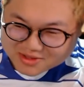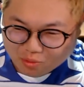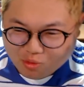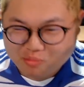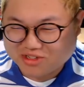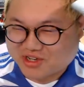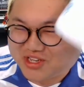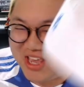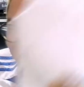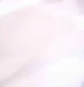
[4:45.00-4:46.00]
녹음한 저
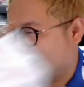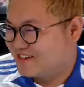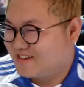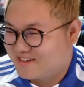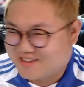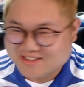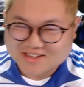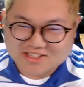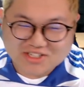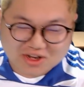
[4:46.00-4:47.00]
새끼는
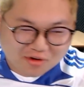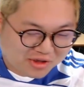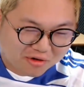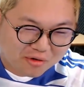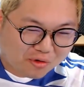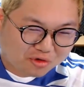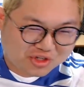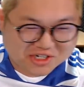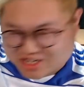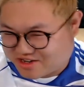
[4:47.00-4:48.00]
진짜 거의 영어
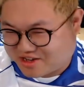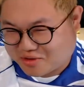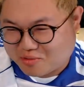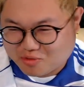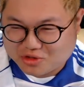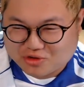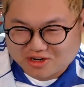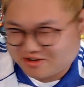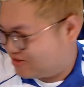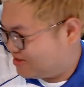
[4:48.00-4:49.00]
교실을 차려야 돼. 왠 줄
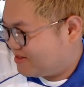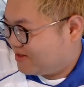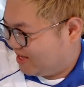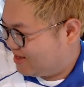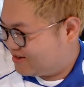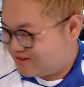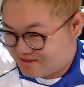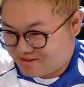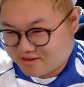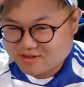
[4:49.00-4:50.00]
알아?
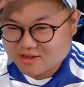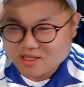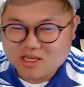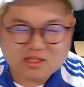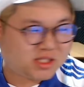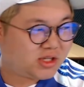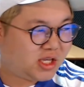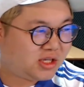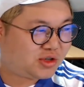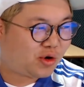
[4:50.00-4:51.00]
이스
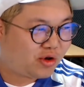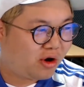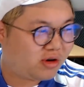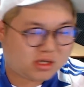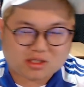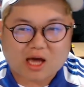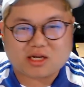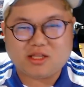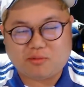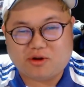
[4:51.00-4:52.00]
디스로 영어를 다
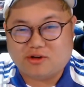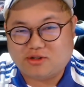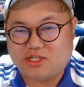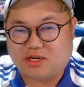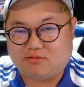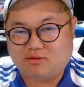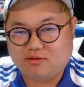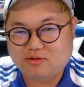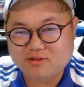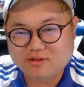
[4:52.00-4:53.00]
끝내버려요 진짜로
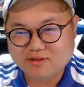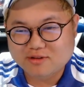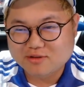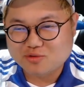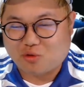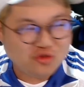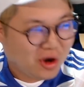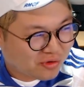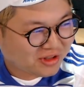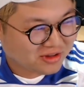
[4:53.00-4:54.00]

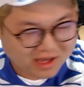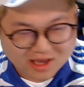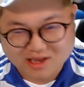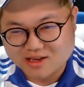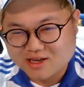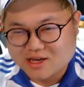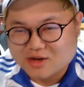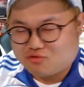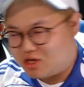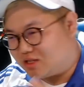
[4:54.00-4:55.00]
존나 웃겼던 게
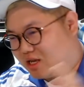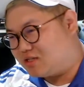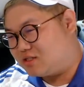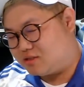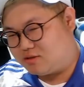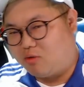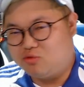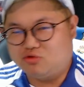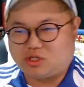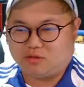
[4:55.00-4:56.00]
우리가 나
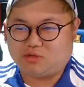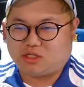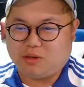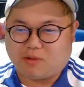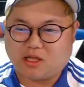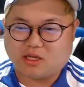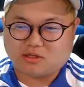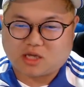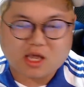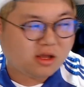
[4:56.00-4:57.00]
너무 지금 짐이
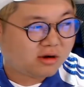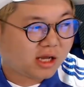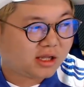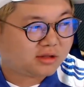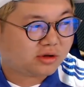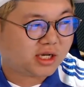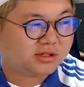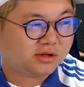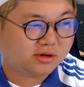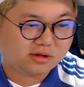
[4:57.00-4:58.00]
많아서 캐리어를 하나 더
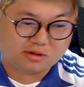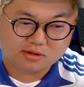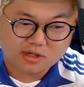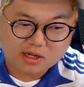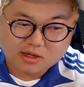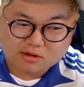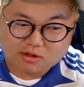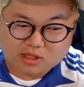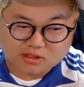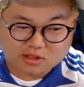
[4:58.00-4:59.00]
사서
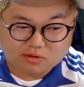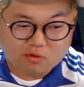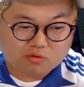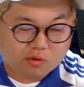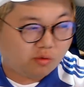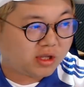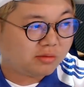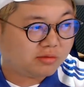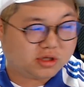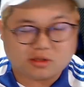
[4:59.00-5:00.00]
거기다 이제 놓고
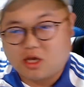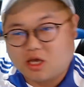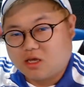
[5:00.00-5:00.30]
왜냐면 이제